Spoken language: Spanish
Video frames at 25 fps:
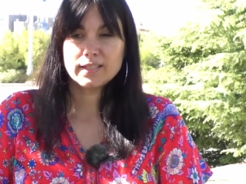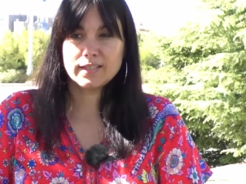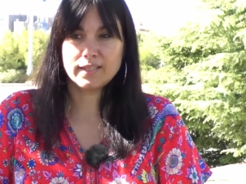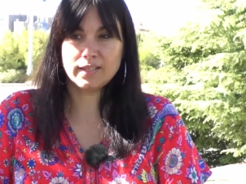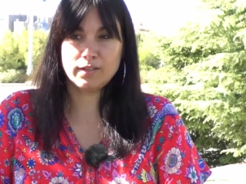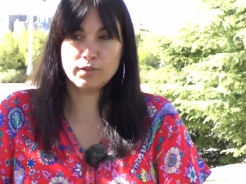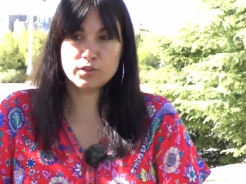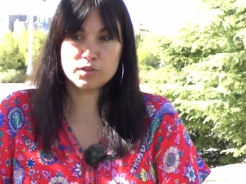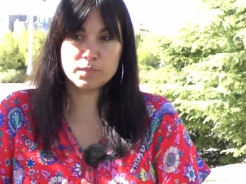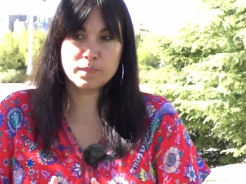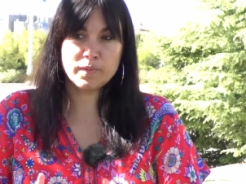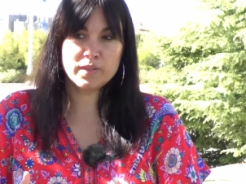
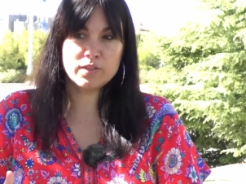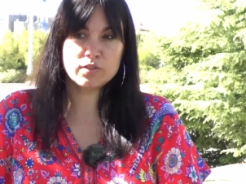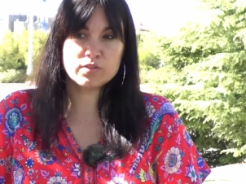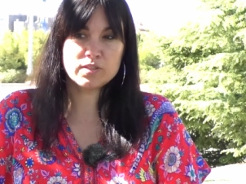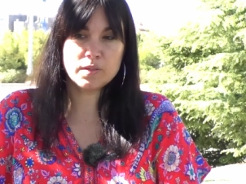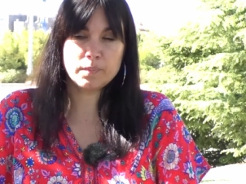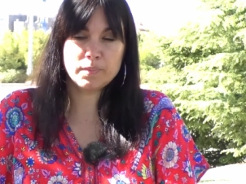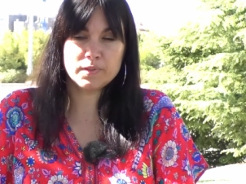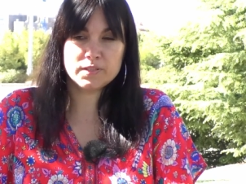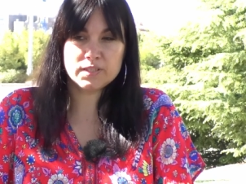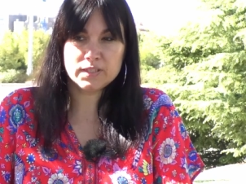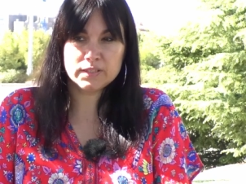que en los
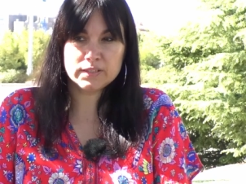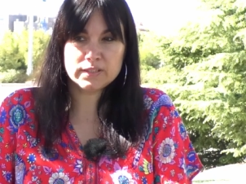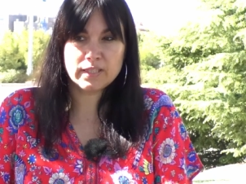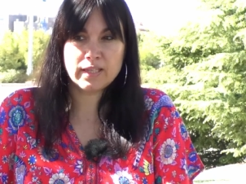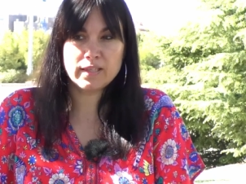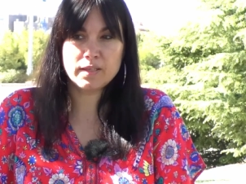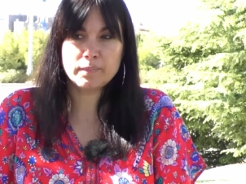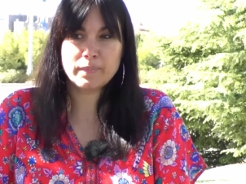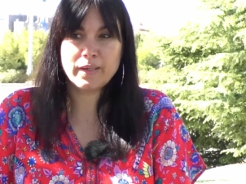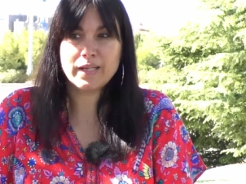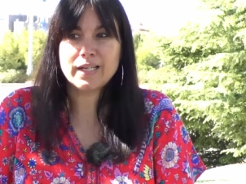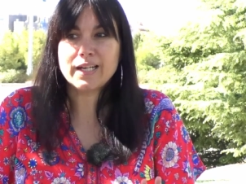medios se
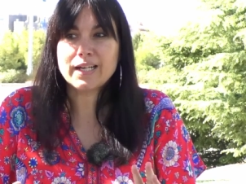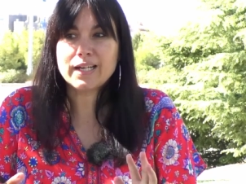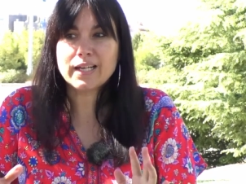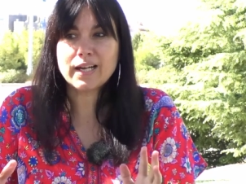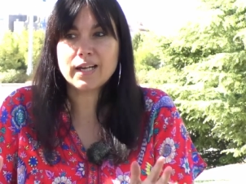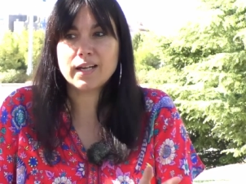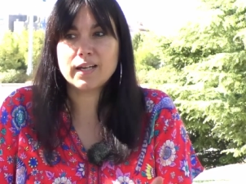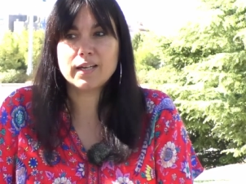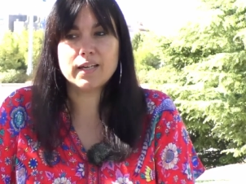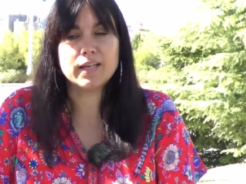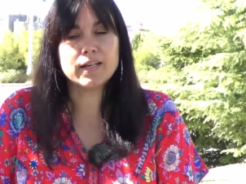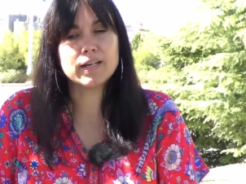presenta de
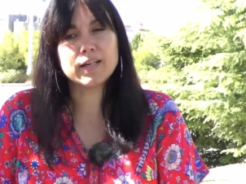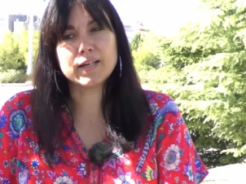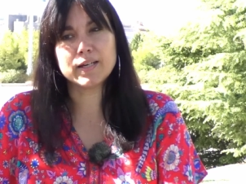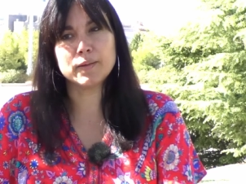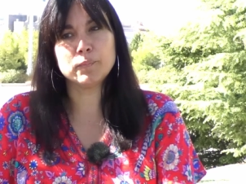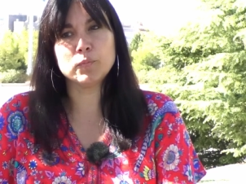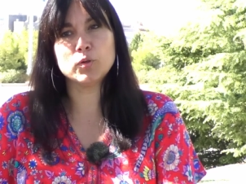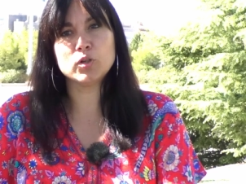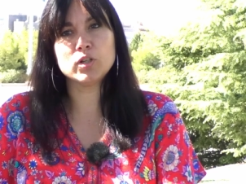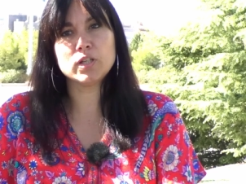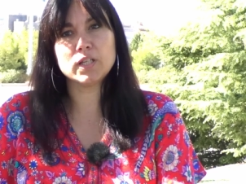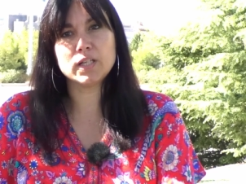manera
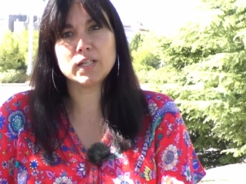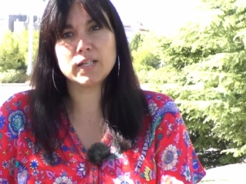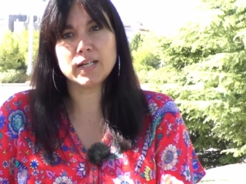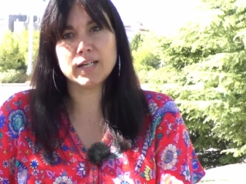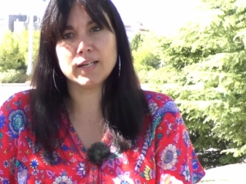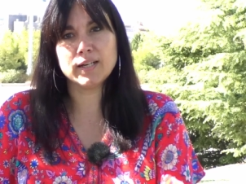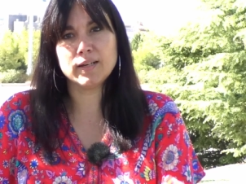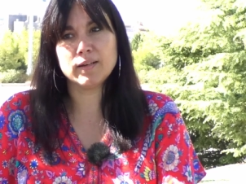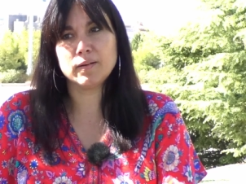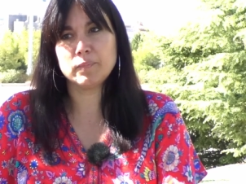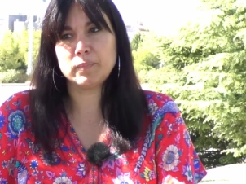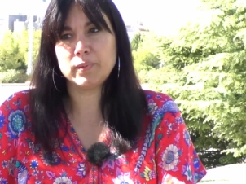
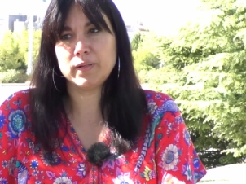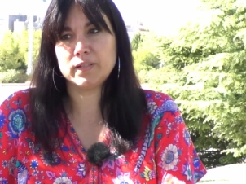hegemónica,